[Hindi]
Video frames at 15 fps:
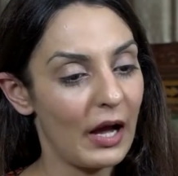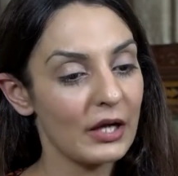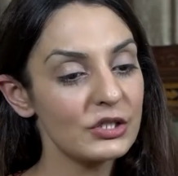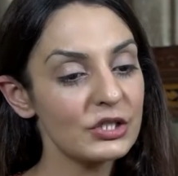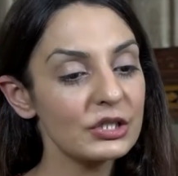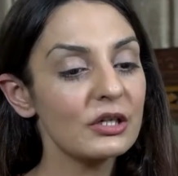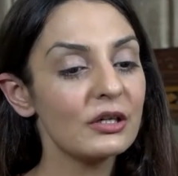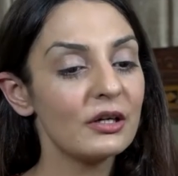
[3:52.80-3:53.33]

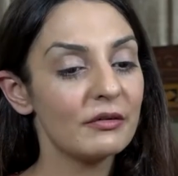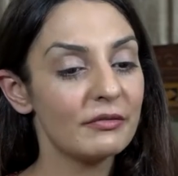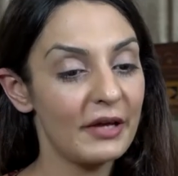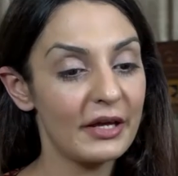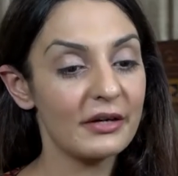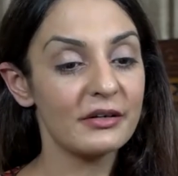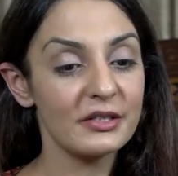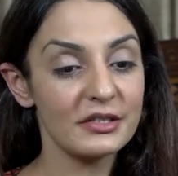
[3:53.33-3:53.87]
आजकल
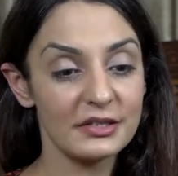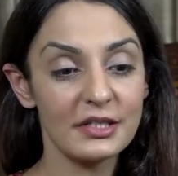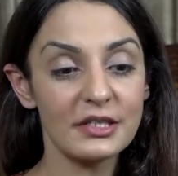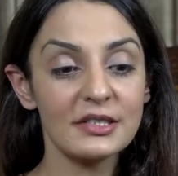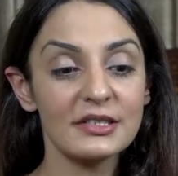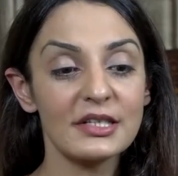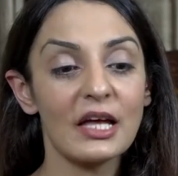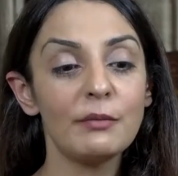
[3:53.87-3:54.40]
अवेयरनेस
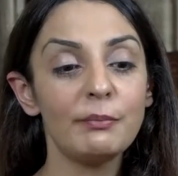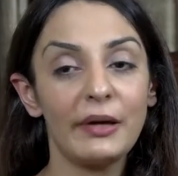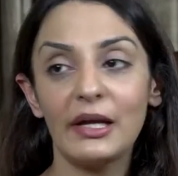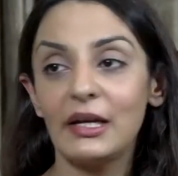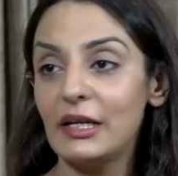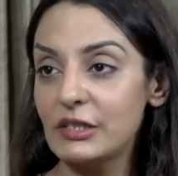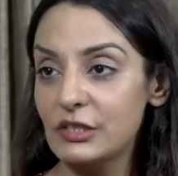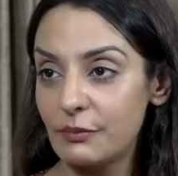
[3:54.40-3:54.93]
दस साल
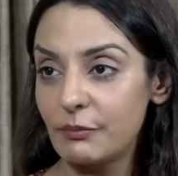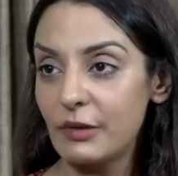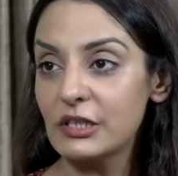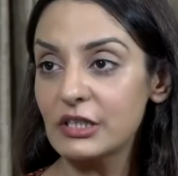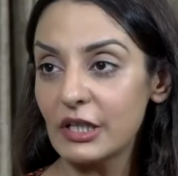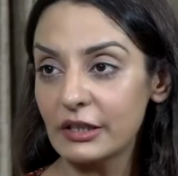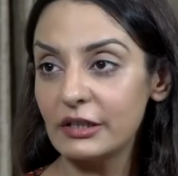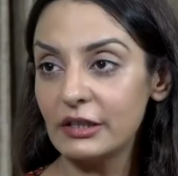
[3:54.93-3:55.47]
पहले जब मैं
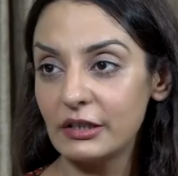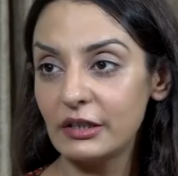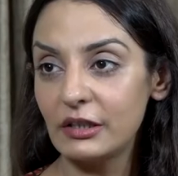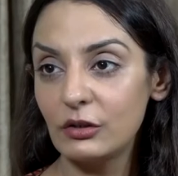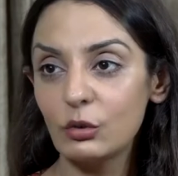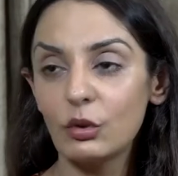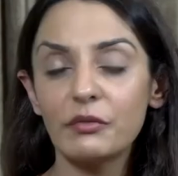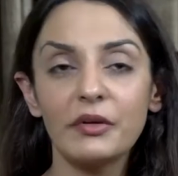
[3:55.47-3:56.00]
जाती
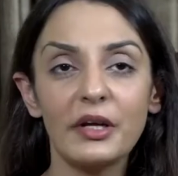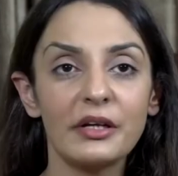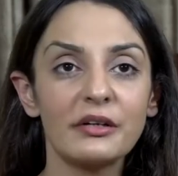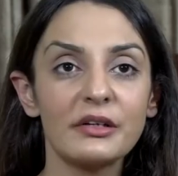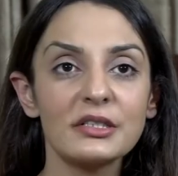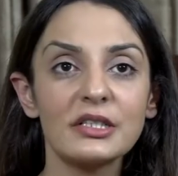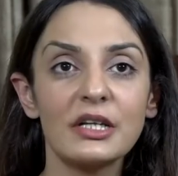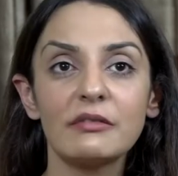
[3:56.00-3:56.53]
थी तो
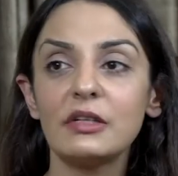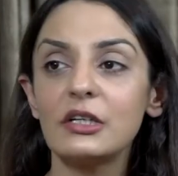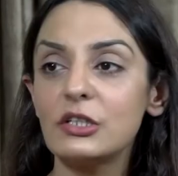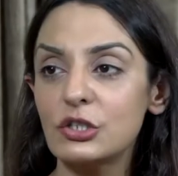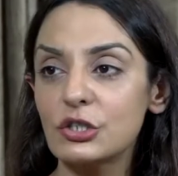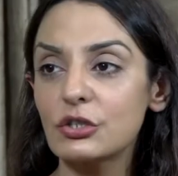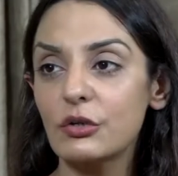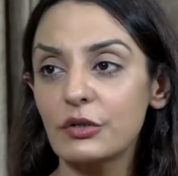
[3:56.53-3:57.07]
अवेयरनेस लेवल
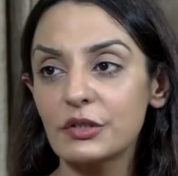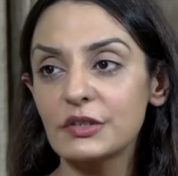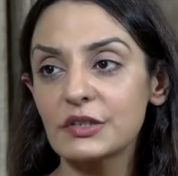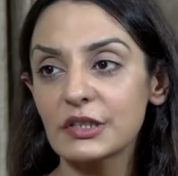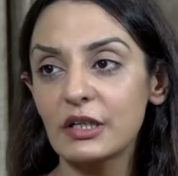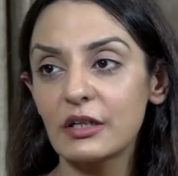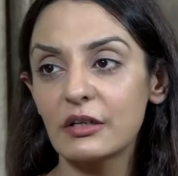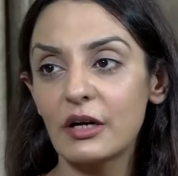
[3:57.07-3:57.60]

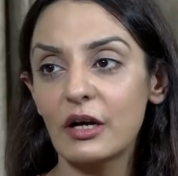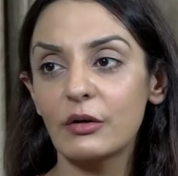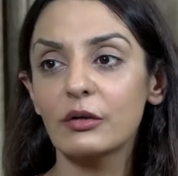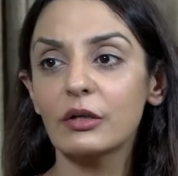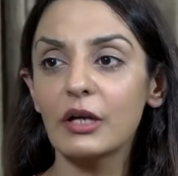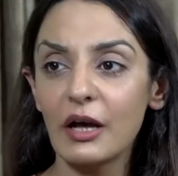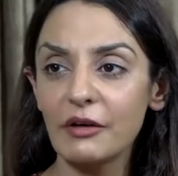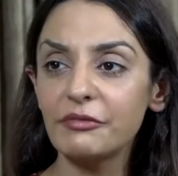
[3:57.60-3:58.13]
इंश्योरेंस के
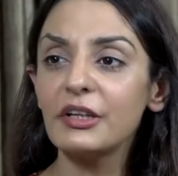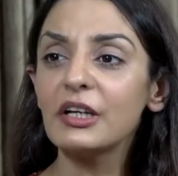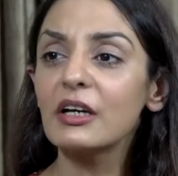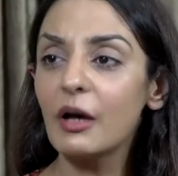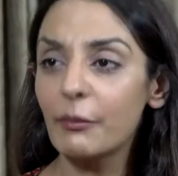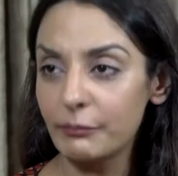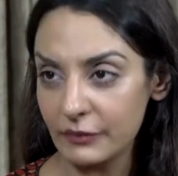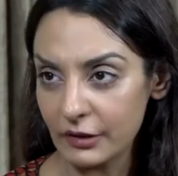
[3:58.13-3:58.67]
अराउंड काफ़ी
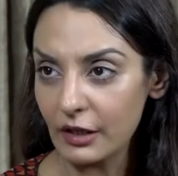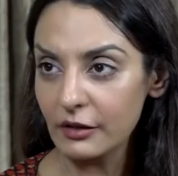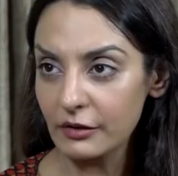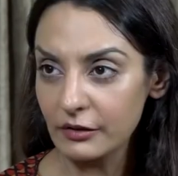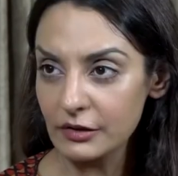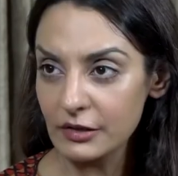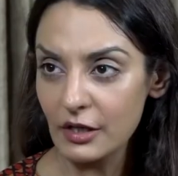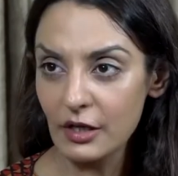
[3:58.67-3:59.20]
कम था
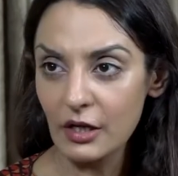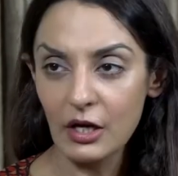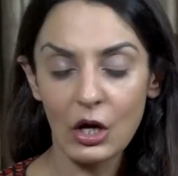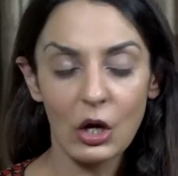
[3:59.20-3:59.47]
hmm.